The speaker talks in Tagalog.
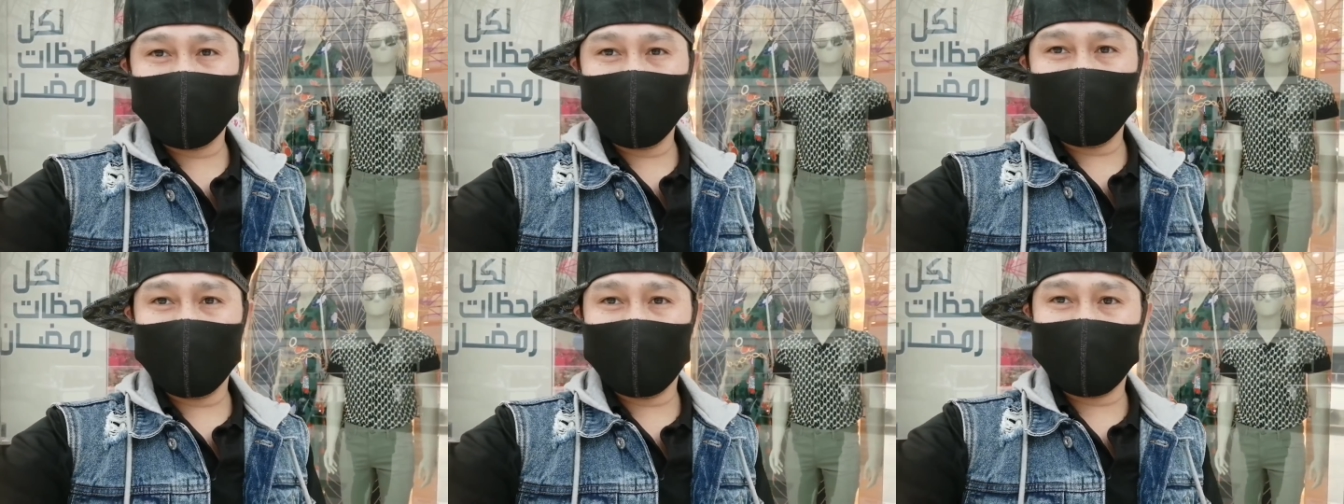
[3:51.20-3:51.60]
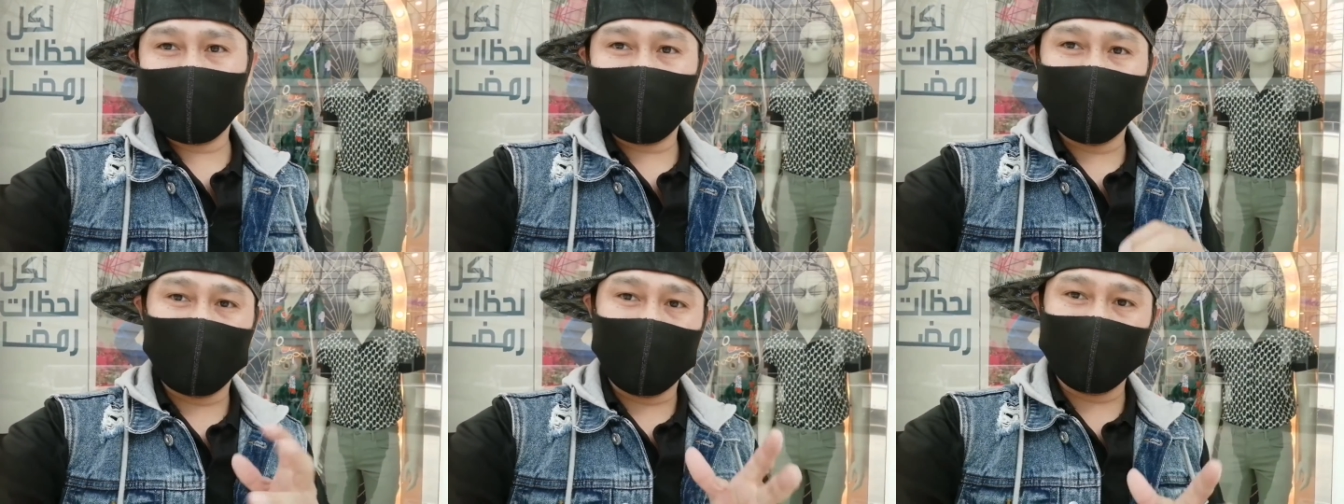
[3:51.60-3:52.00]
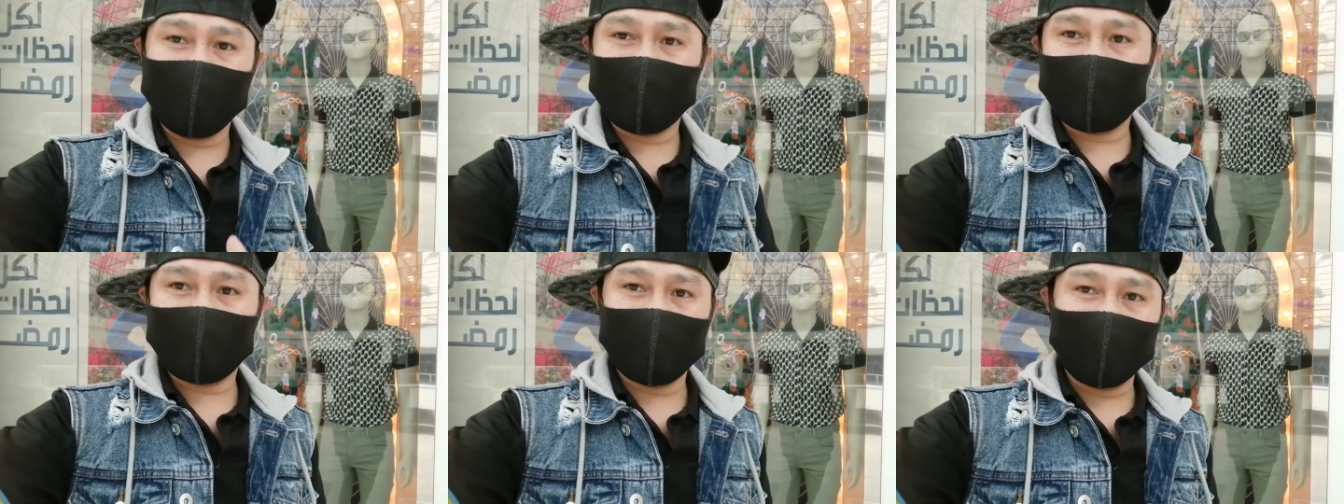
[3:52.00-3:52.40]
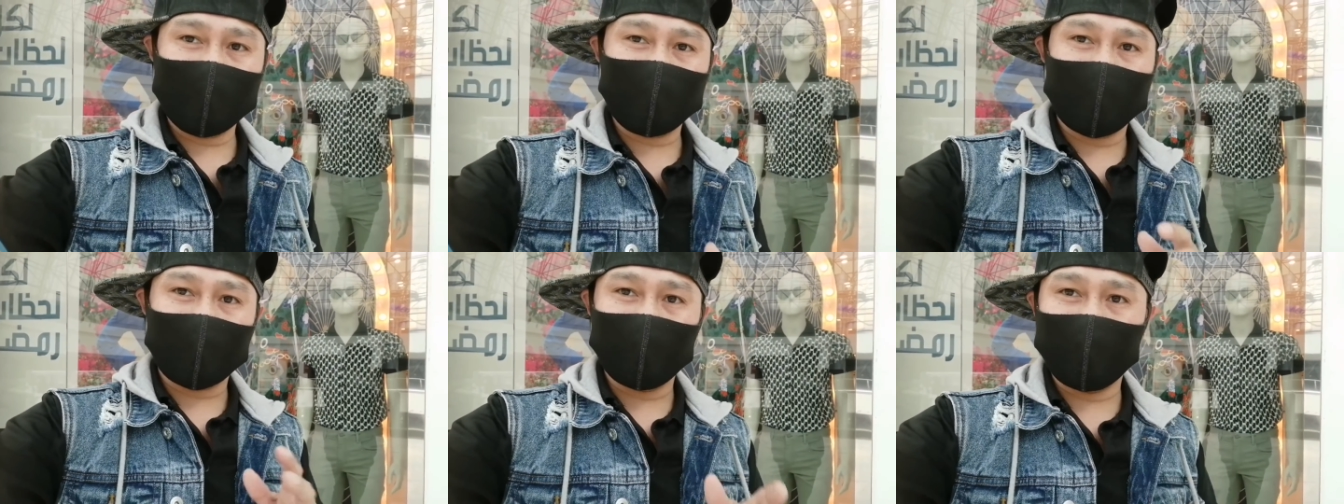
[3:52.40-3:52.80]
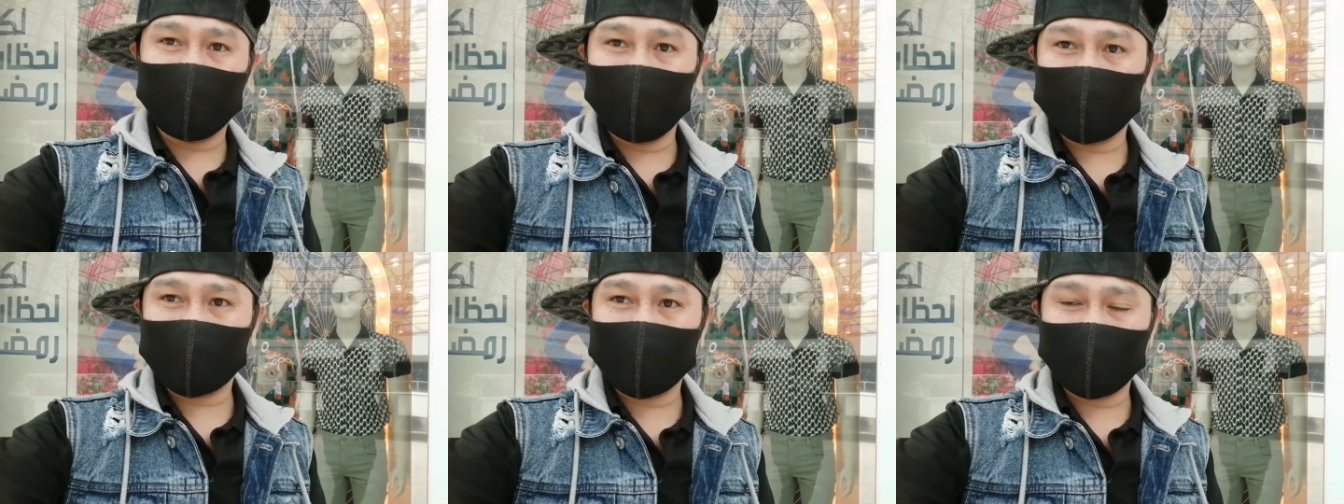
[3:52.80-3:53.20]
po si uh, Bad Arantilis
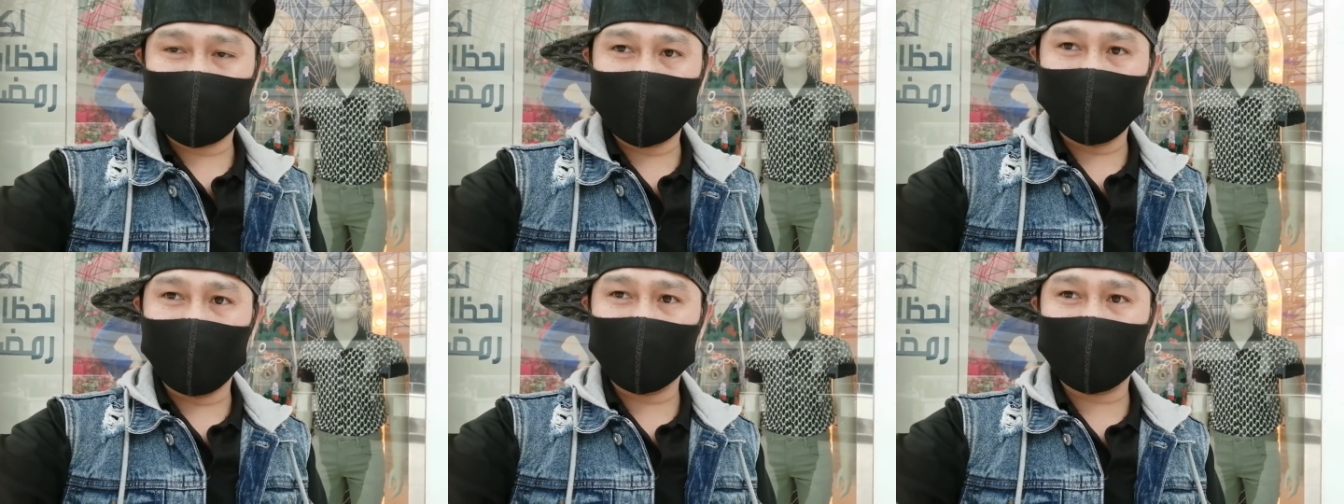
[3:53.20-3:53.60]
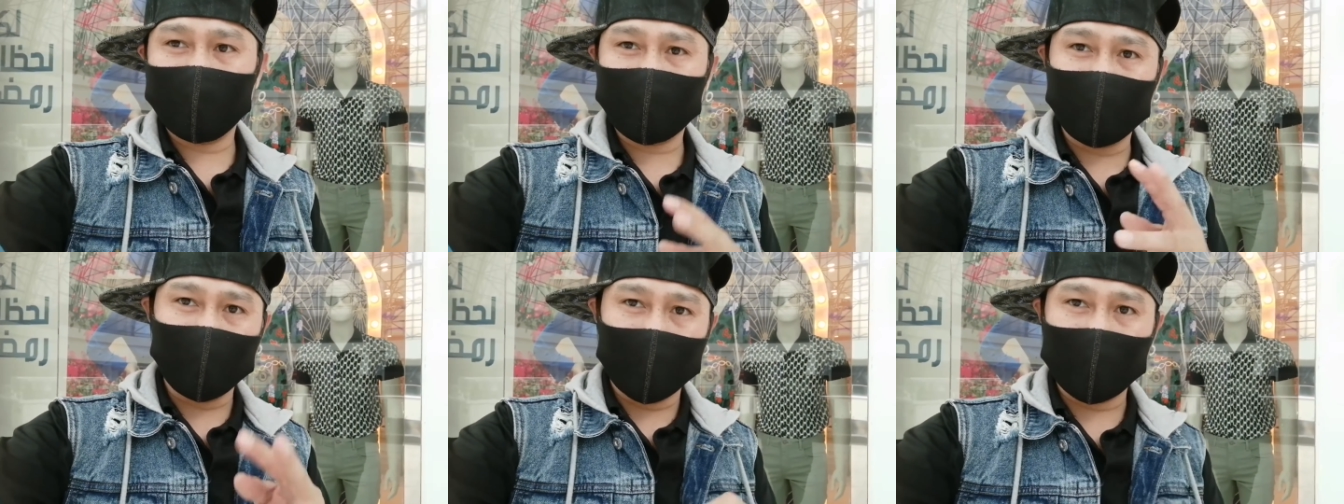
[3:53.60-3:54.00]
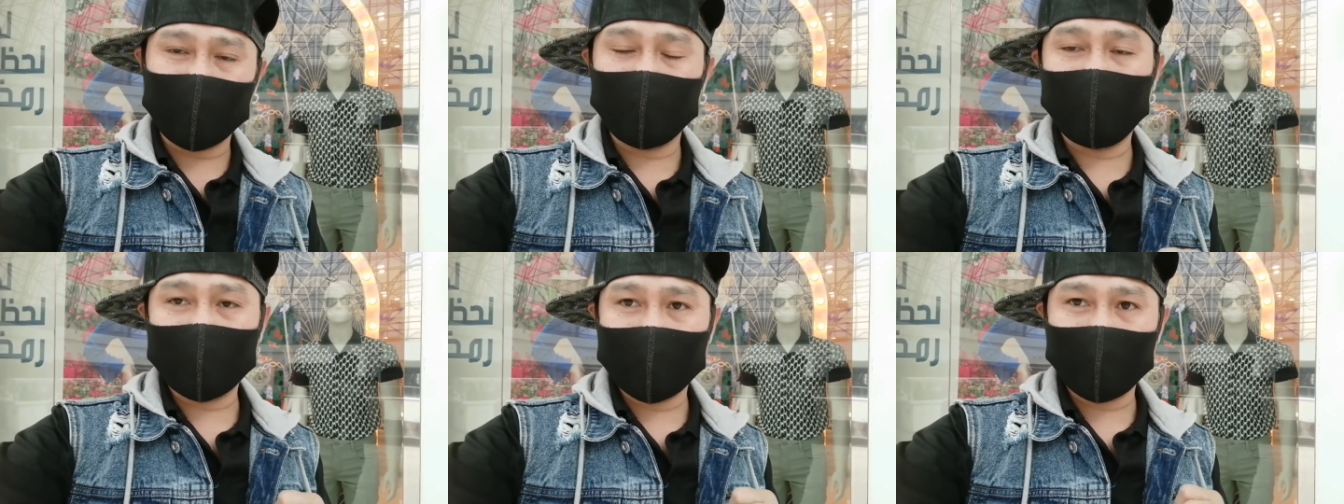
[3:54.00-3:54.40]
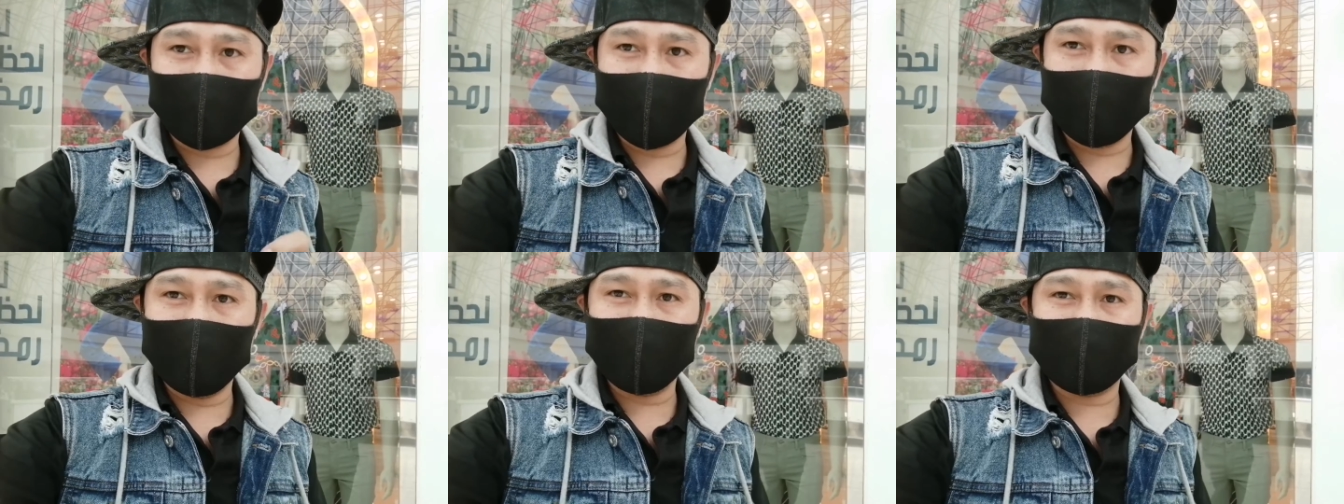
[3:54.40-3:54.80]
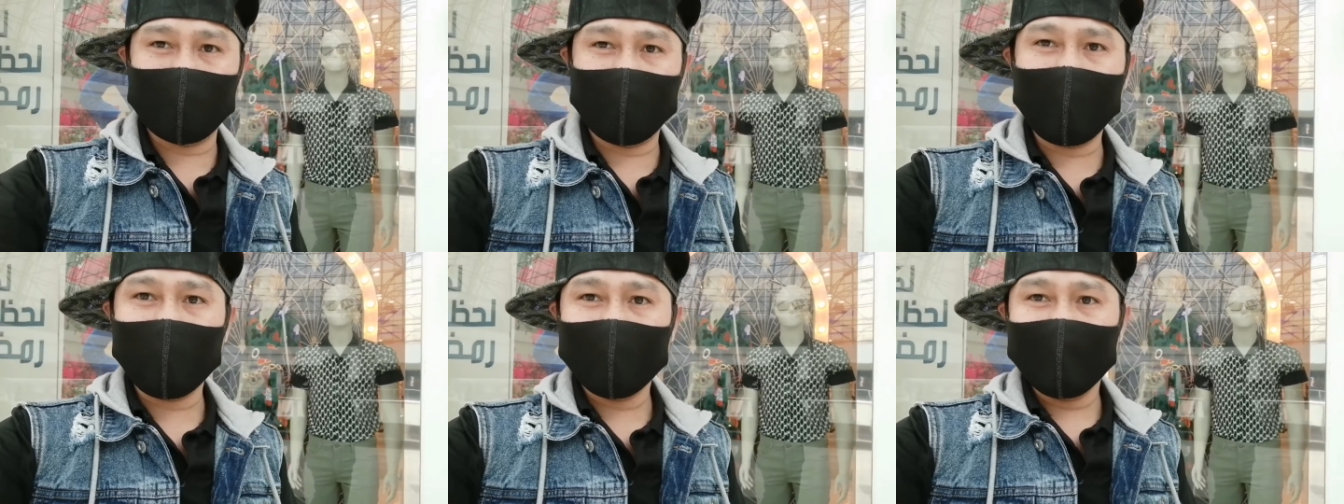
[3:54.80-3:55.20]
patungkol sa promoter kung mayroon bang napili
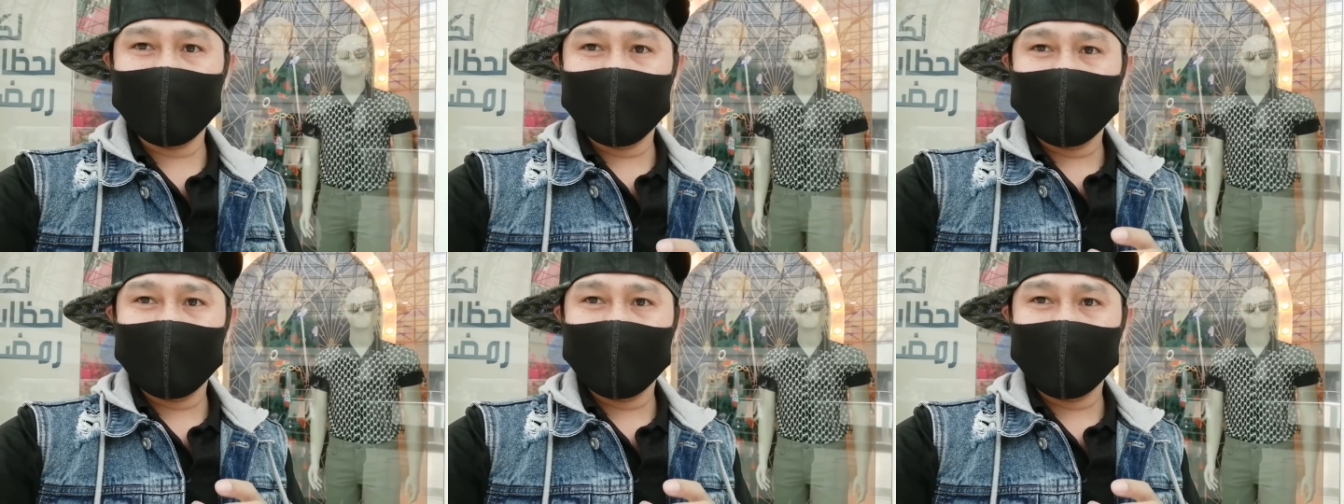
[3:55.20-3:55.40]
sila